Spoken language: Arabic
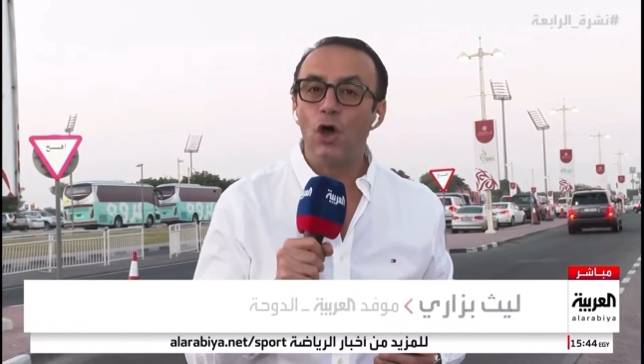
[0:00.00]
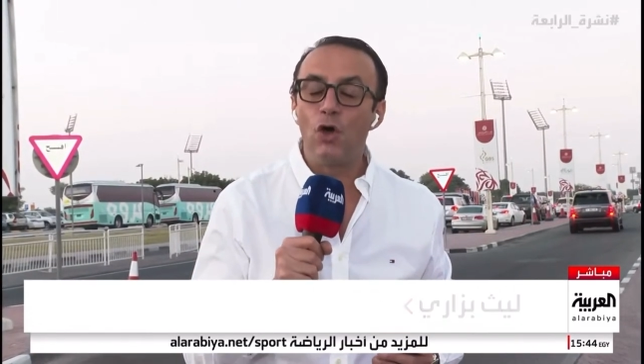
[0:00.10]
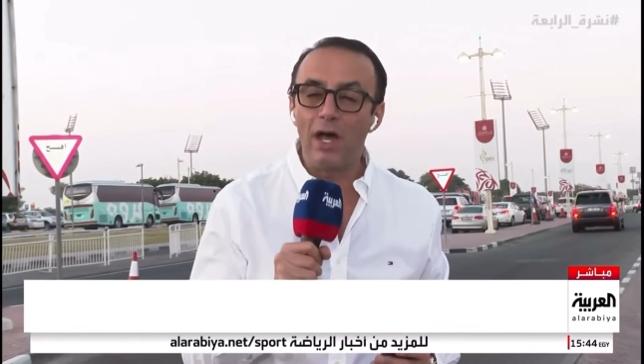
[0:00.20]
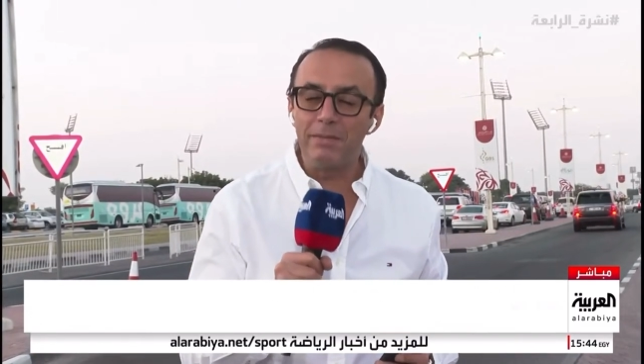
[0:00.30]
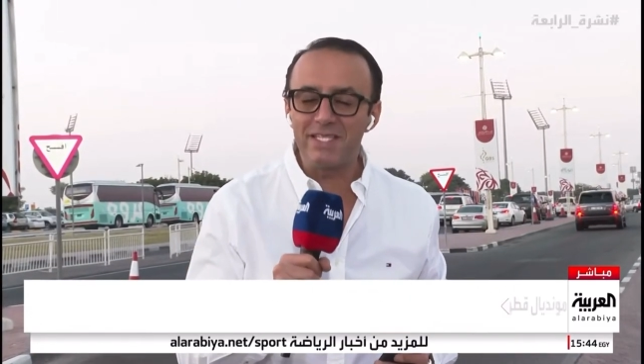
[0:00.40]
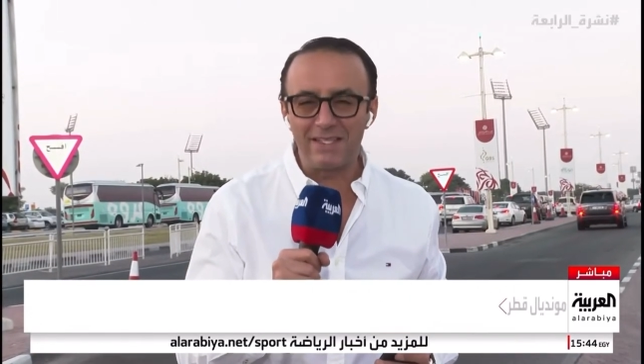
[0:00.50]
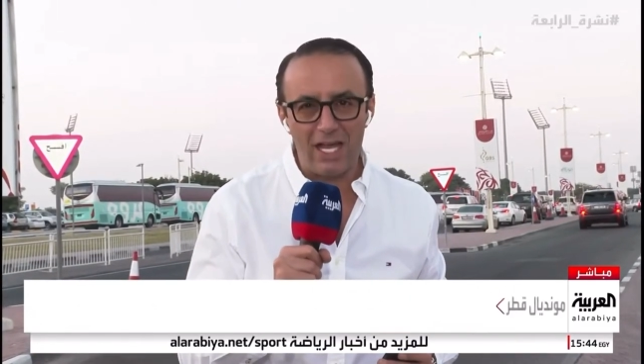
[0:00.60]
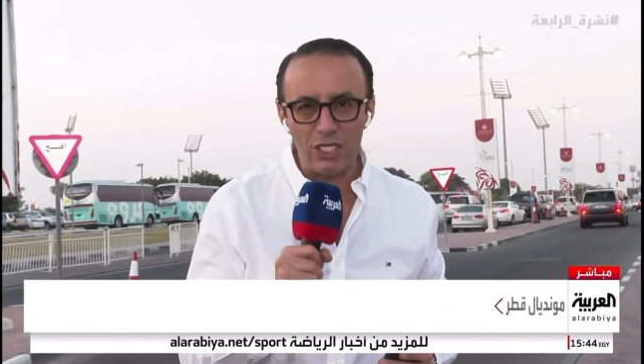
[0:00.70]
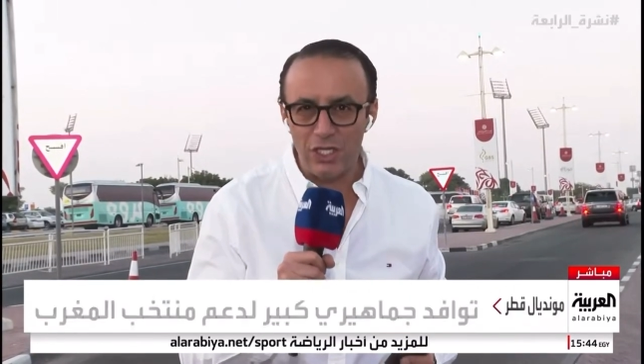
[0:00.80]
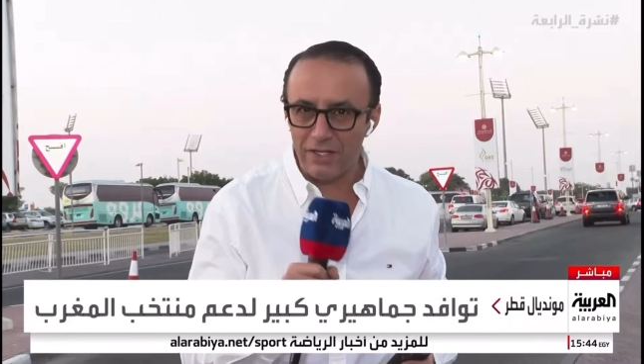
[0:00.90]

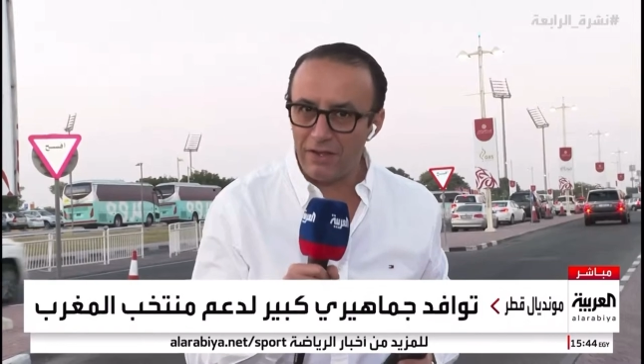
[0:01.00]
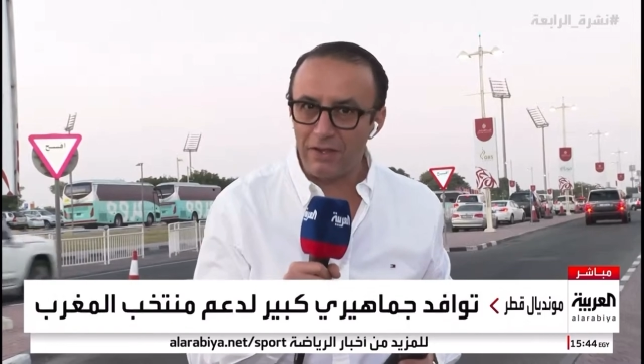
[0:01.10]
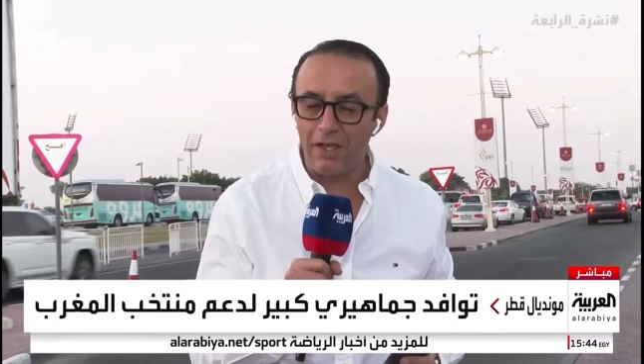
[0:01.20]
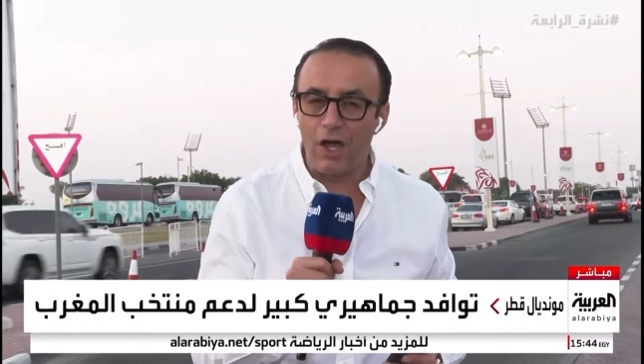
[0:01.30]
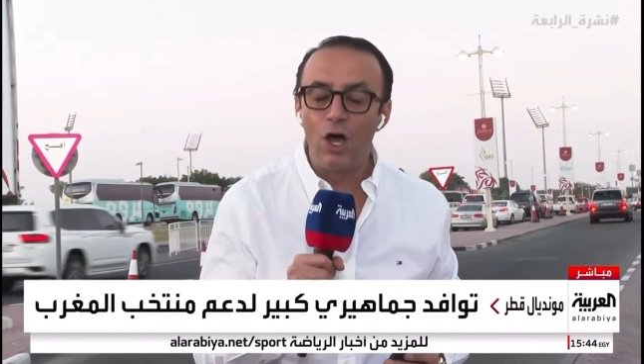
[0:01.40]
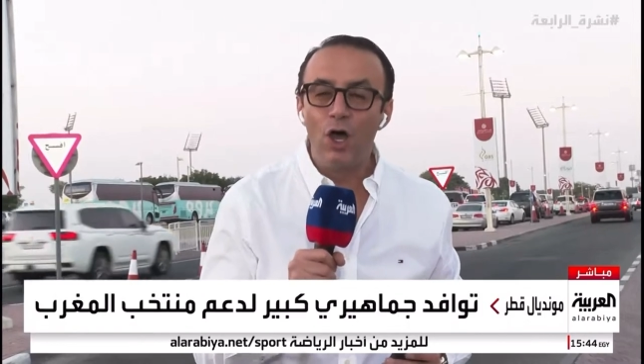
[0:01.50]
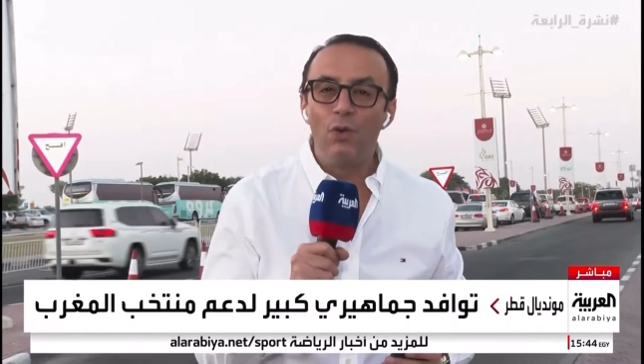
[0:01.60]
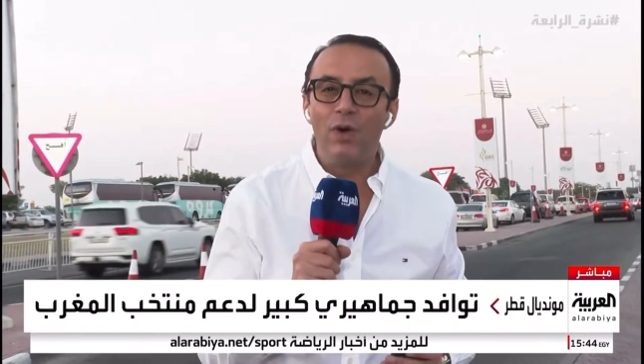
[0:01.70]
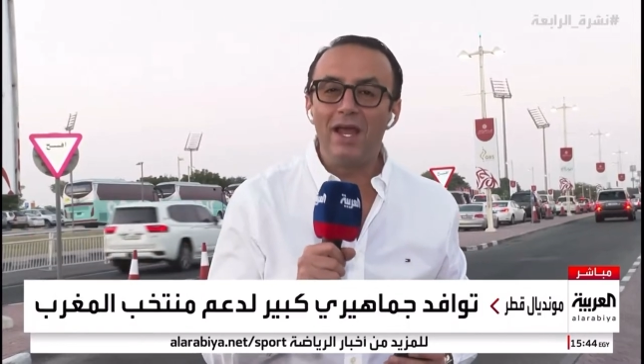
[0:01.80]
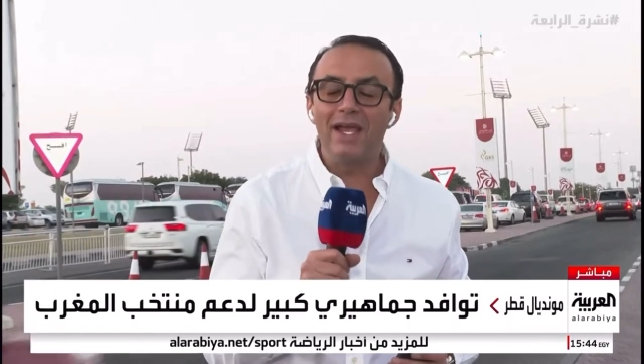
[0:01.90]
و15 دقيقة
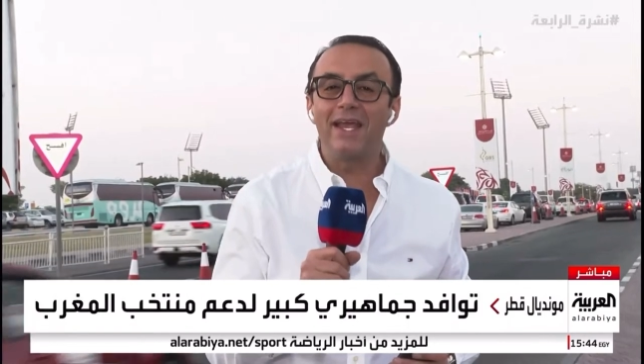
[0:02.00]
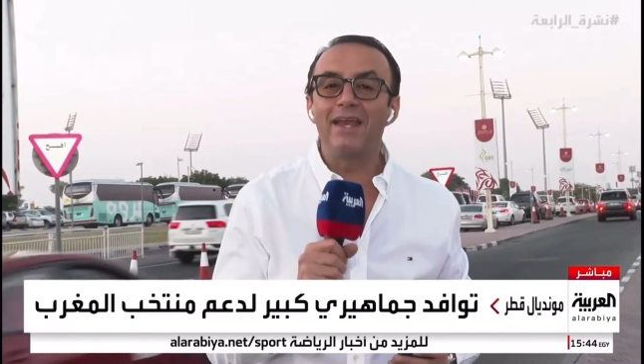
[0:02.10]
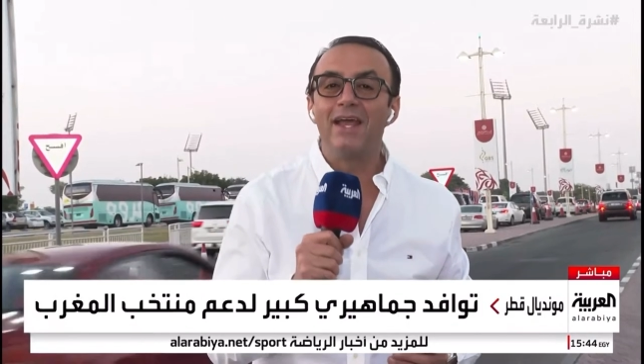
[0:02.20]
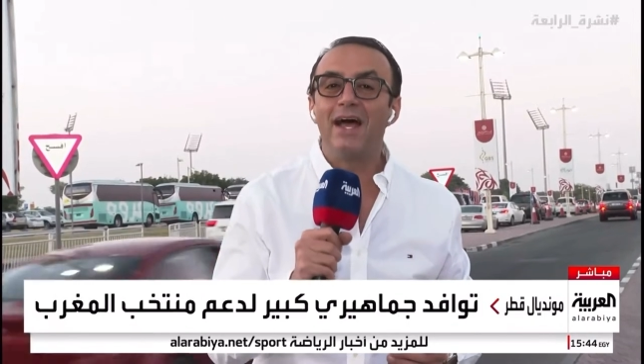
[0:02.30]
ولكن